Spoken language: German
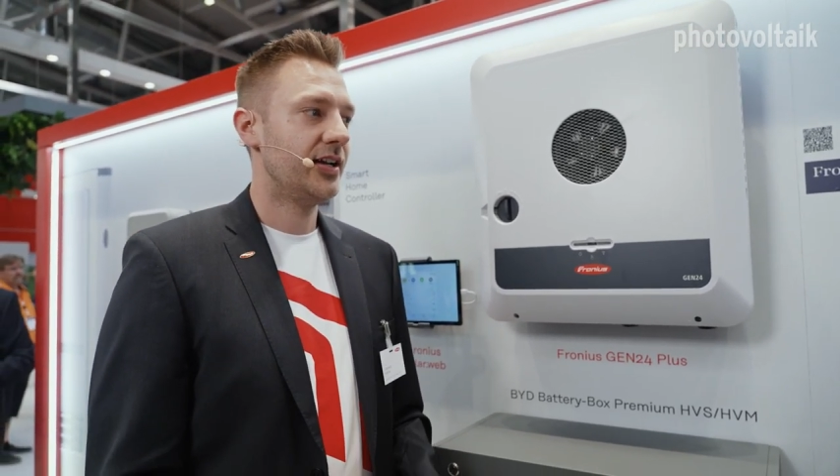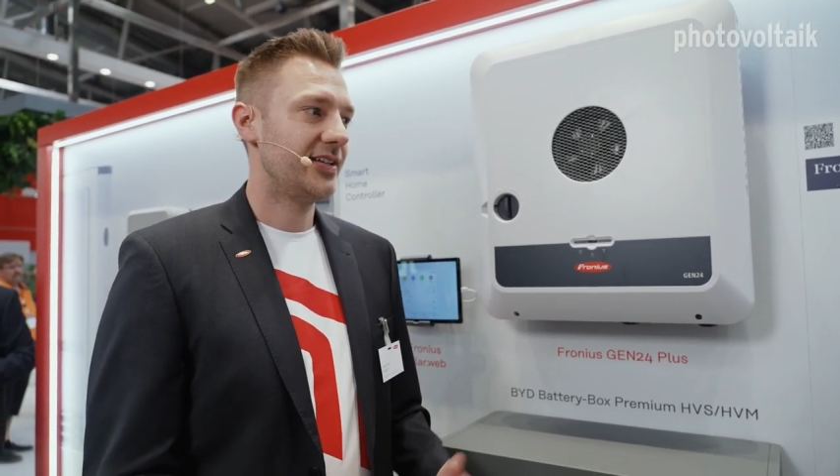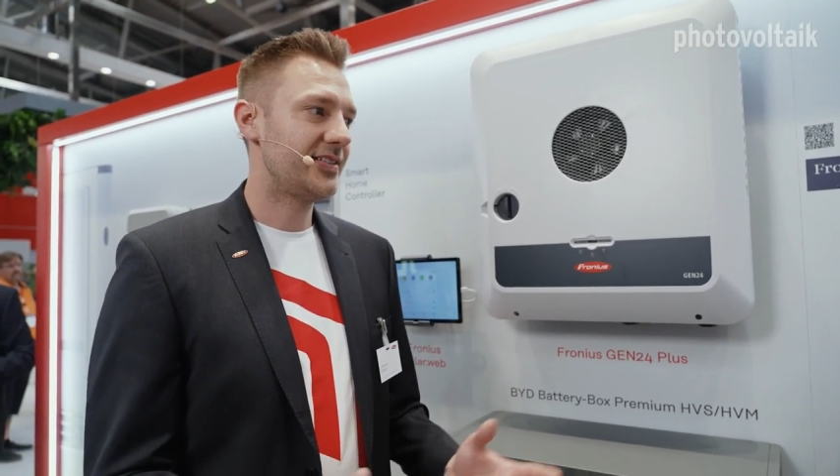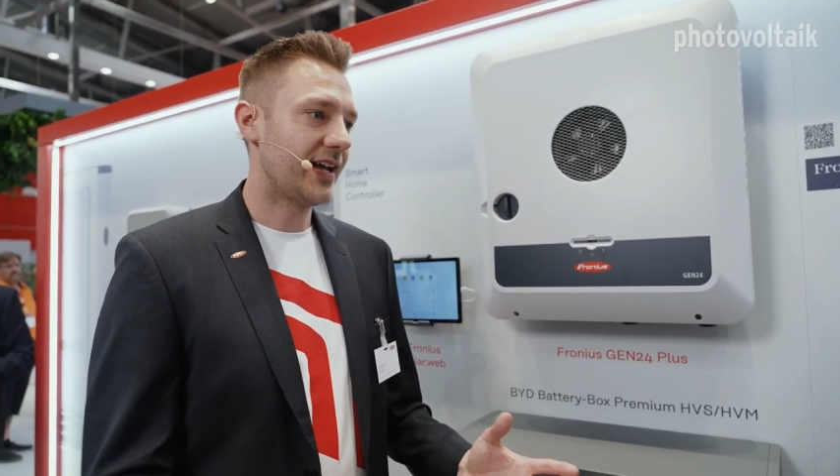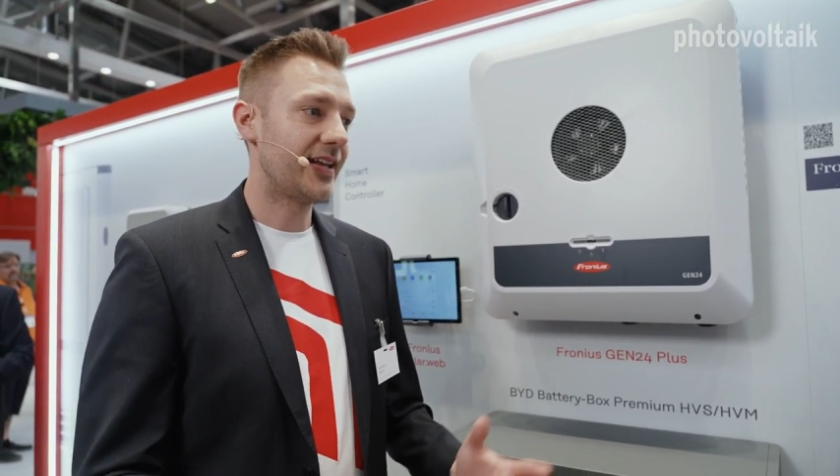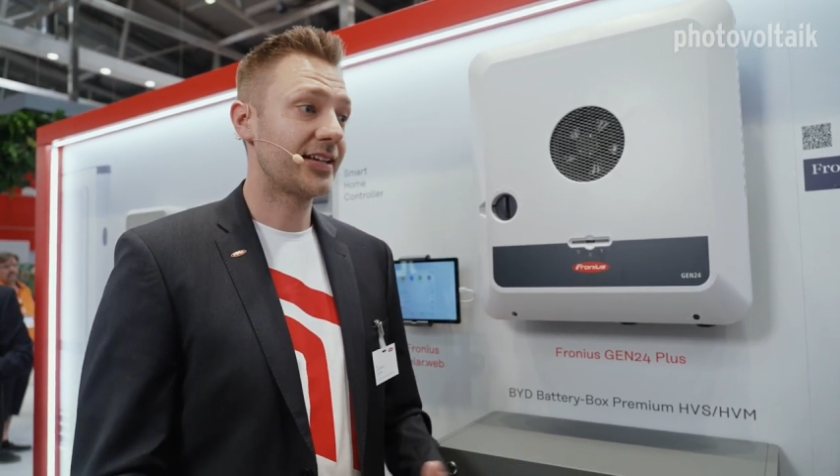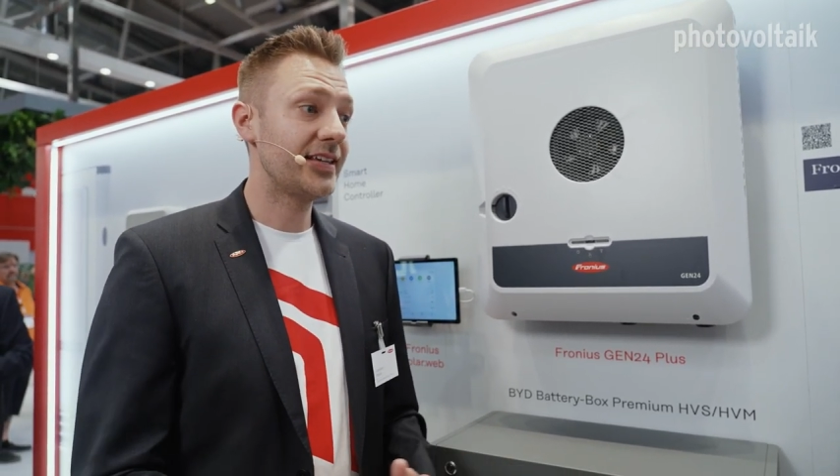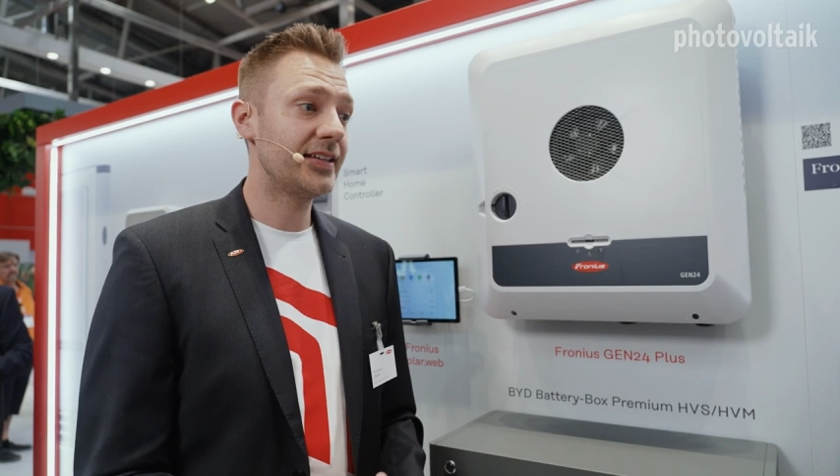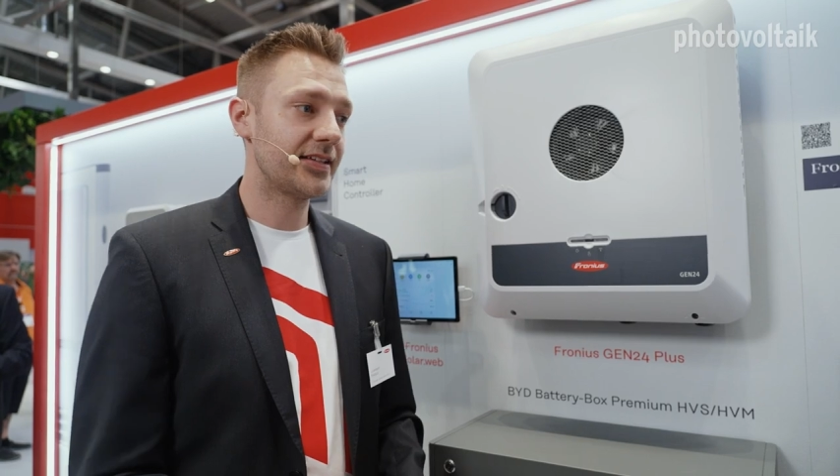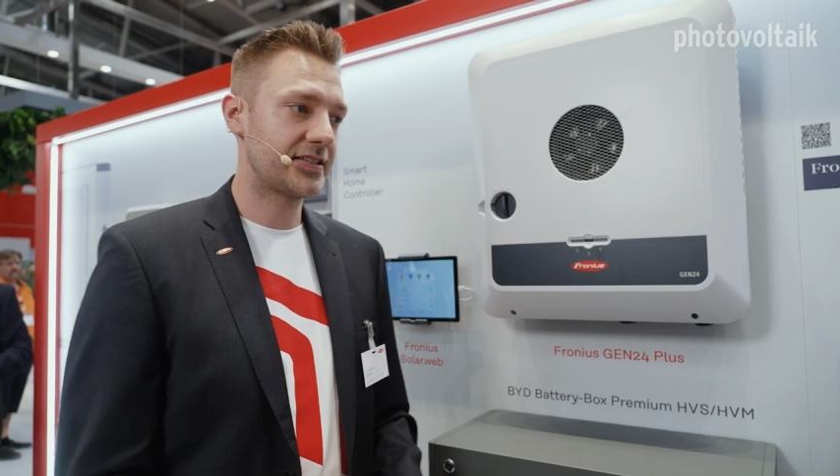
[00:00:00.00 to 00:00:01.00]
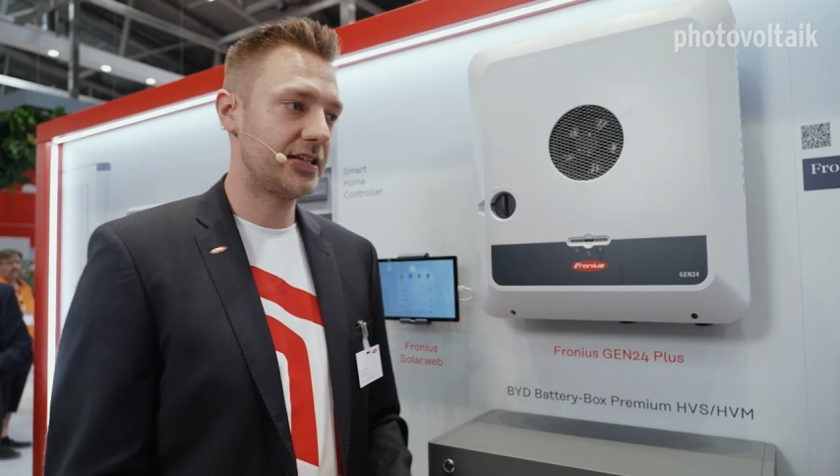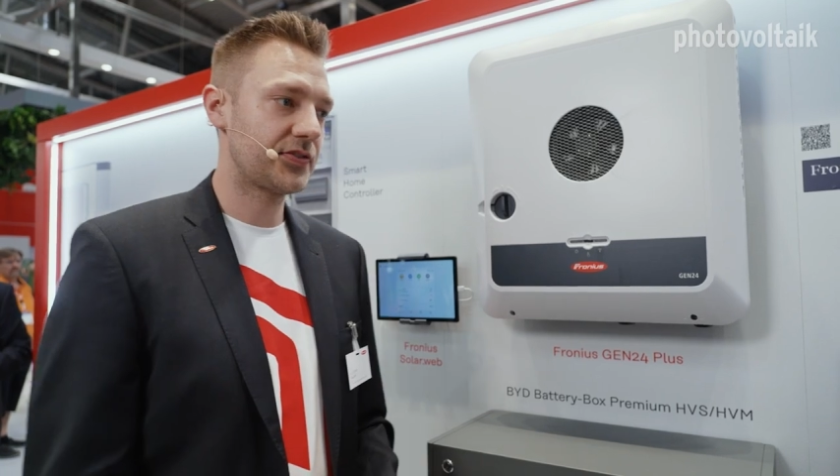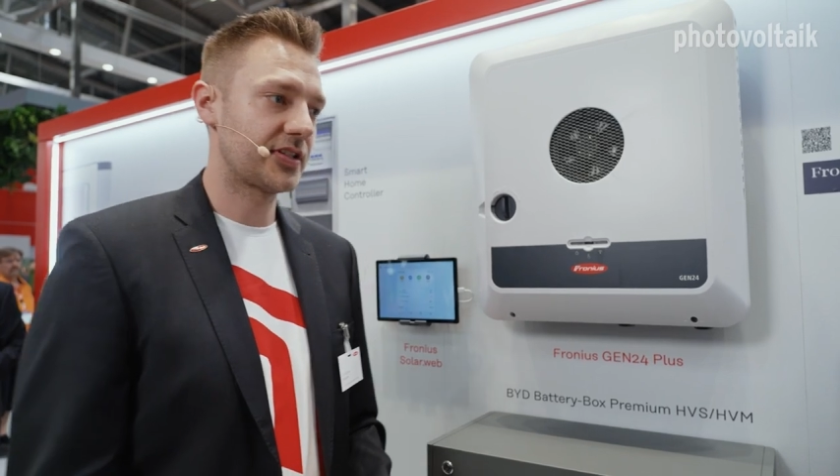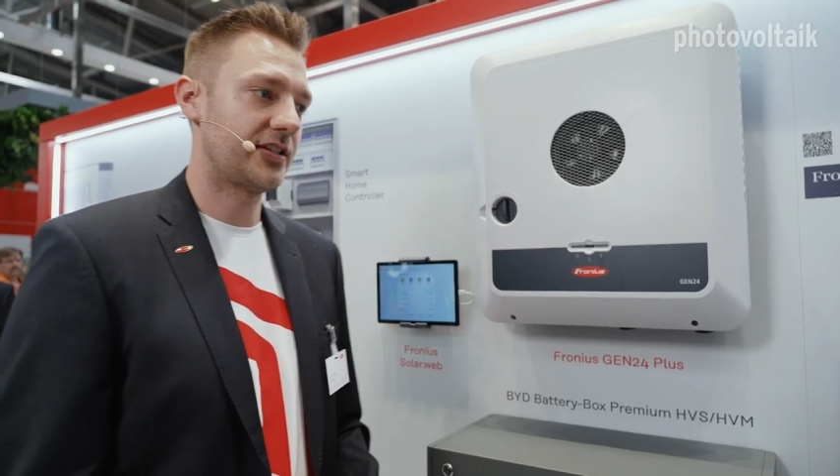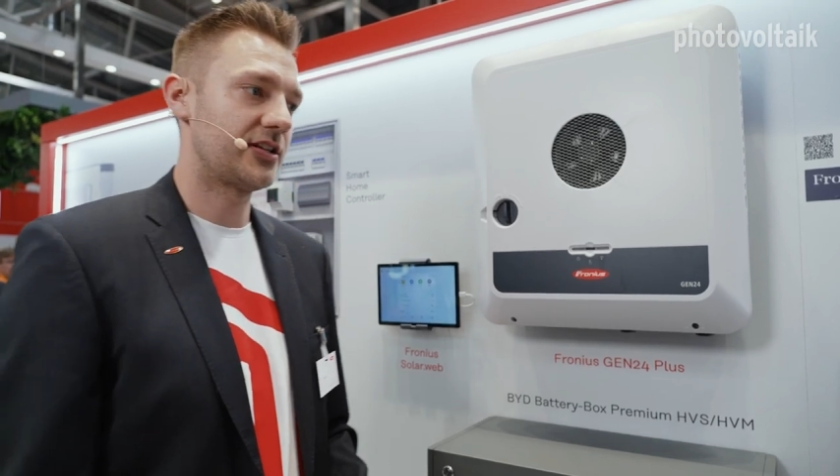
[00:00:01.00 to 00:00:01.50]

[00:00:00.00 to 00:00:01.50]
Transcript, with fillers: die sehr energieintensiv sind,